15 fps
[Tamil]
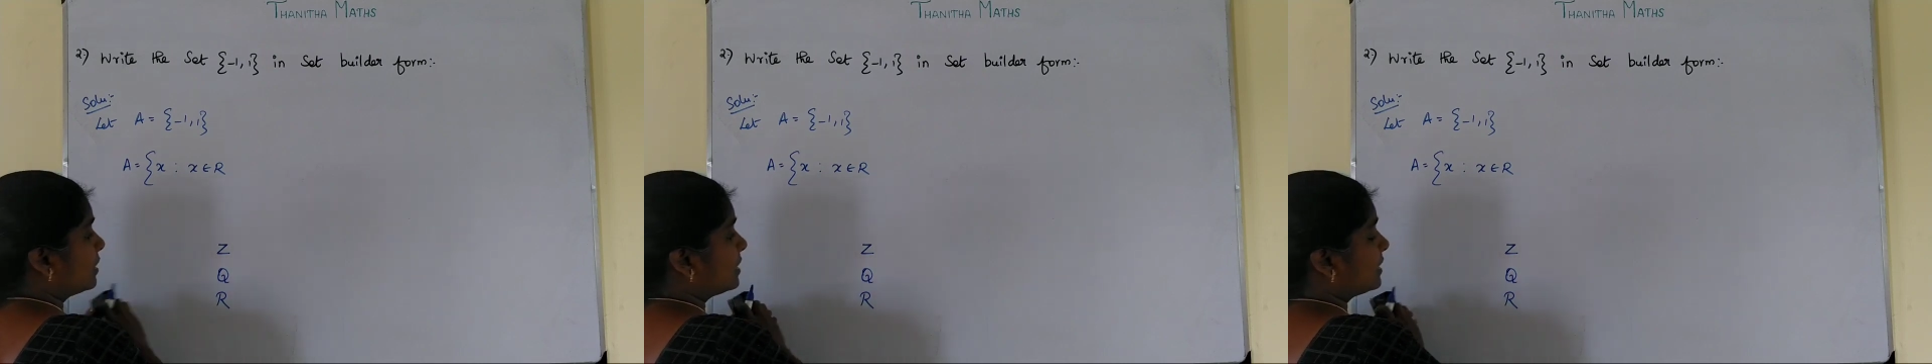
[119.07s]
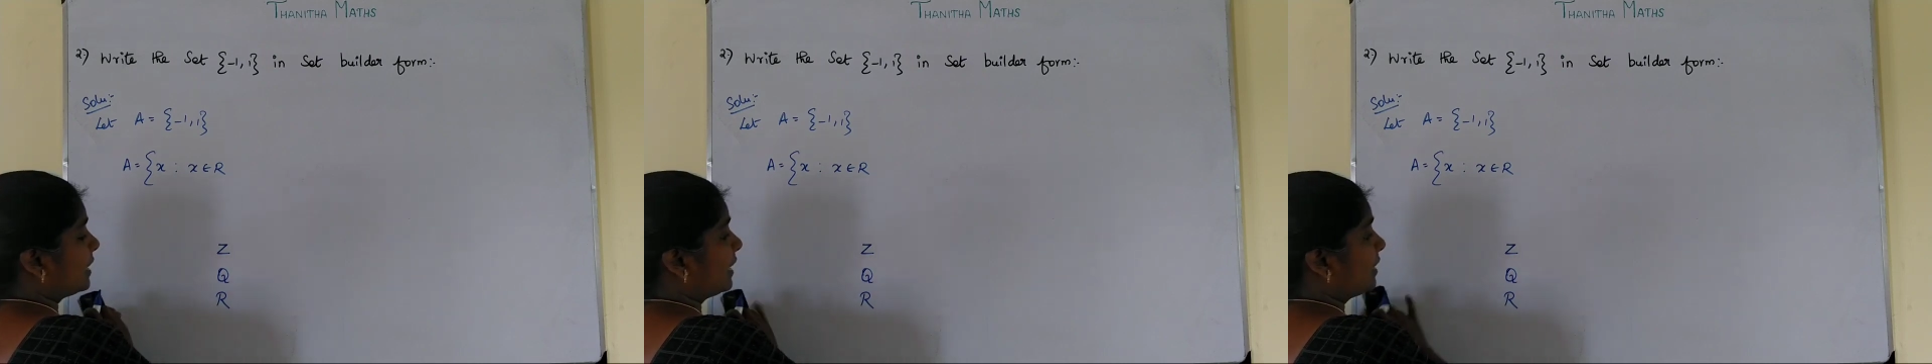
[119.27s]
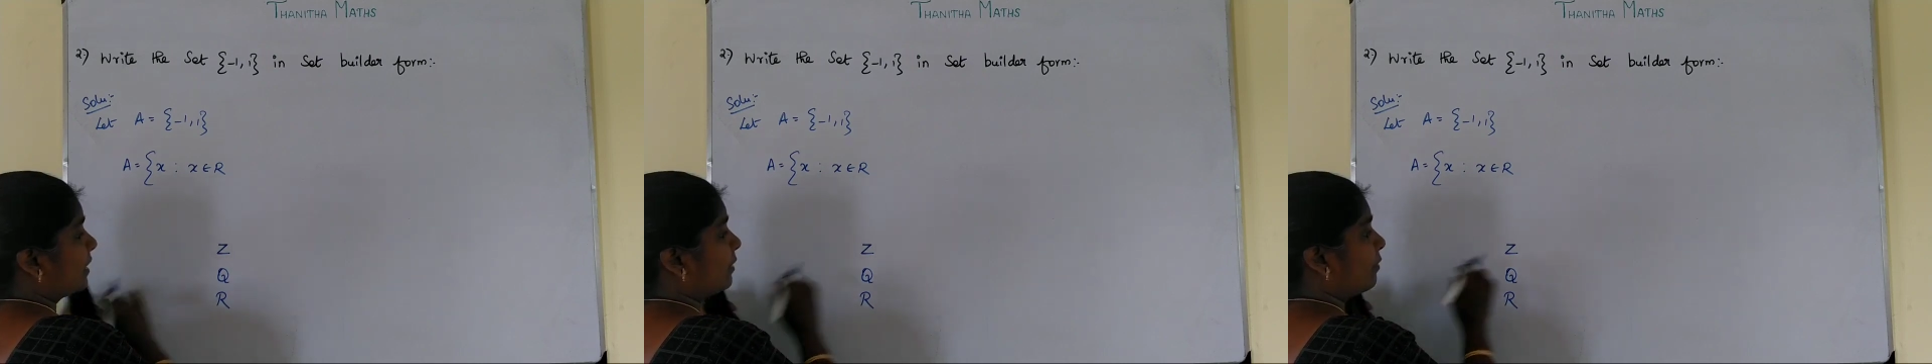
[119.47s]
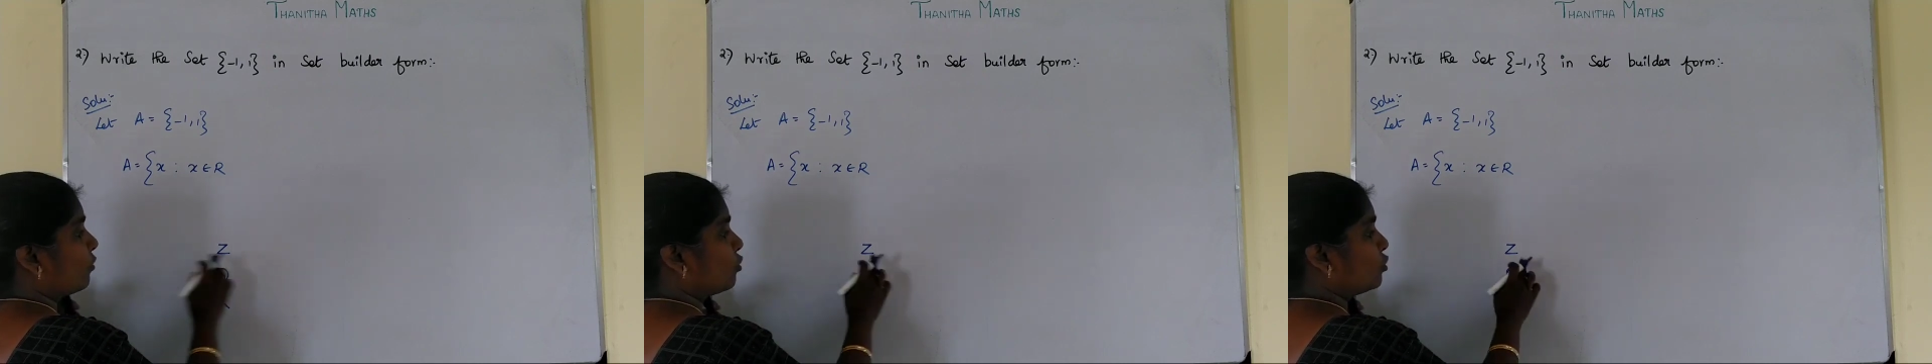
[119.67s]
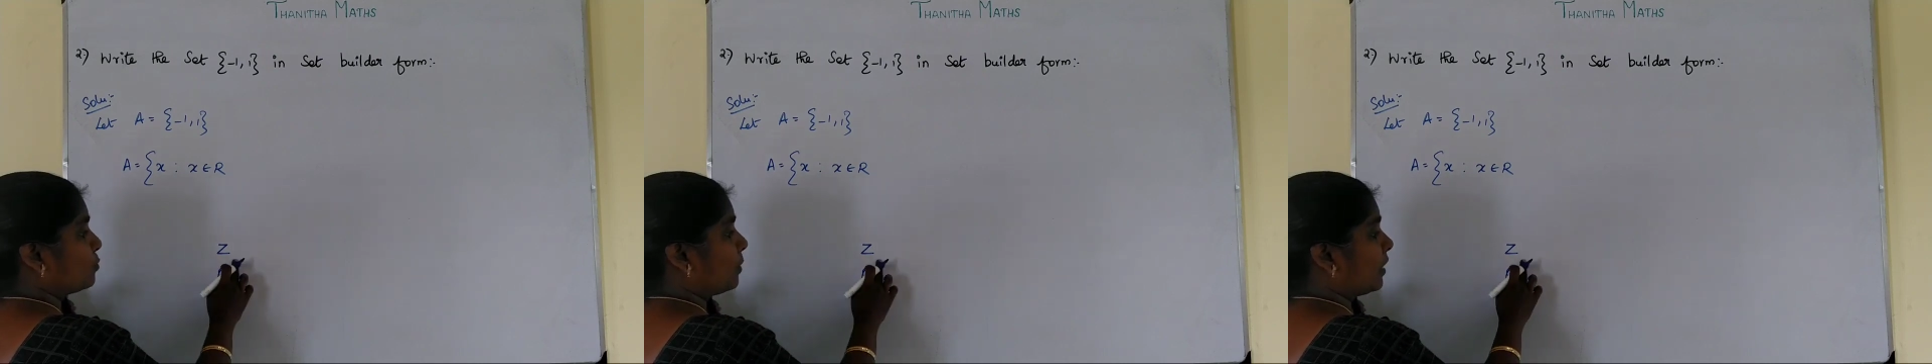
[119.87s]
இசட்
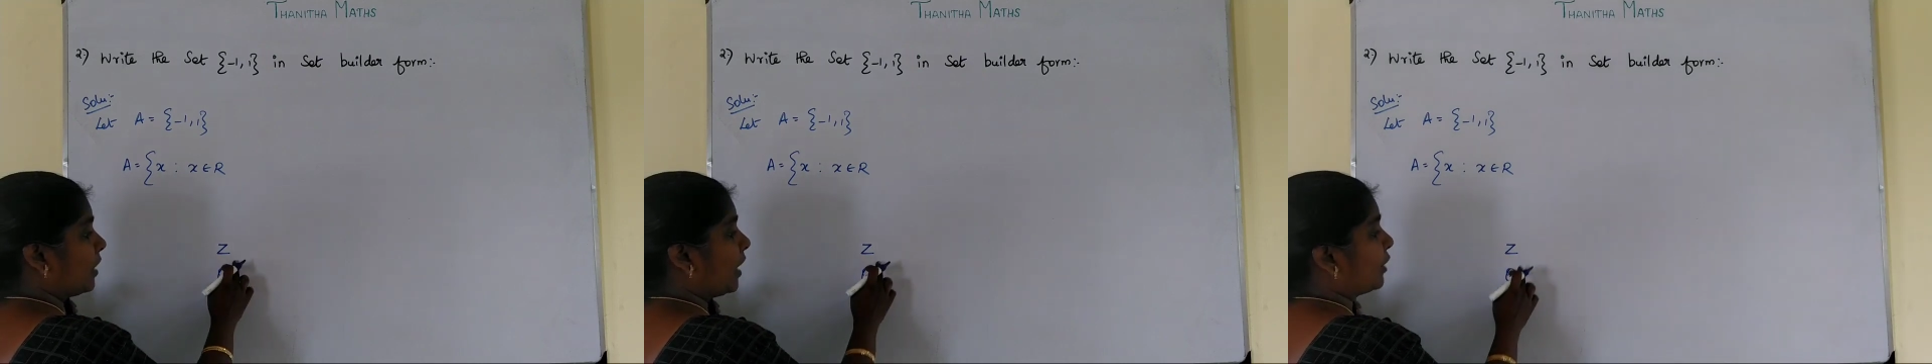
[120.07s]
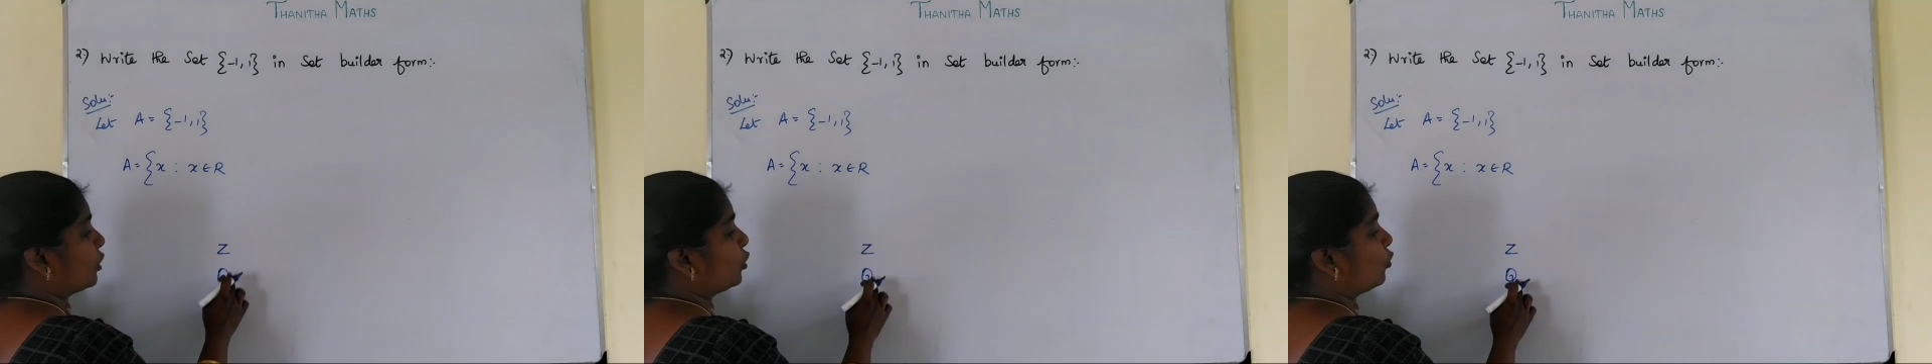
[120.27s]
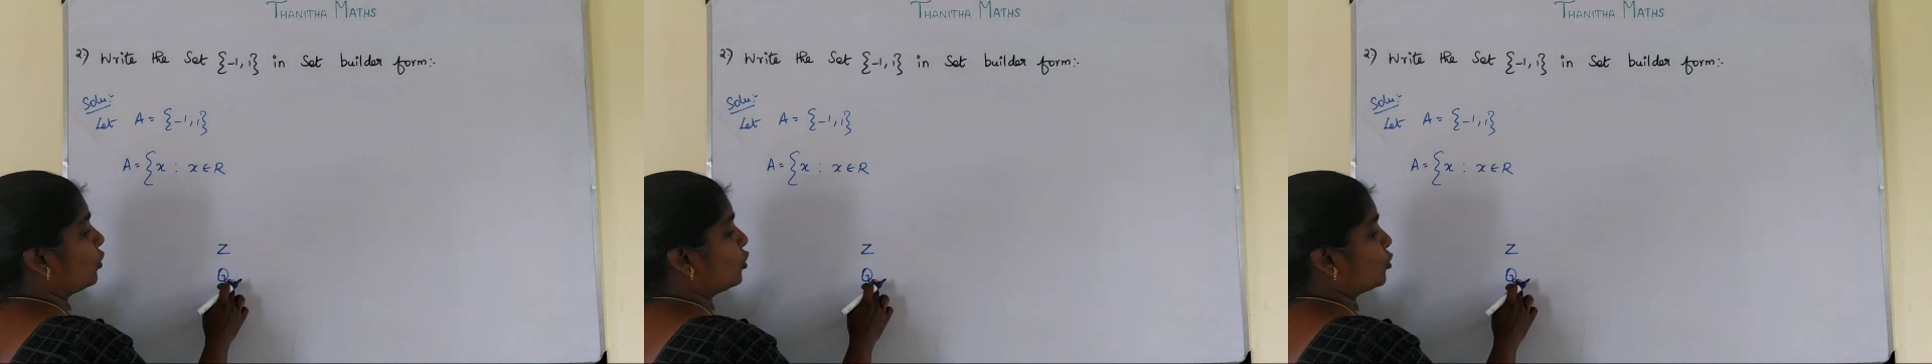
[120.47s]
யூஸ் பண்ணலாம் க்யூ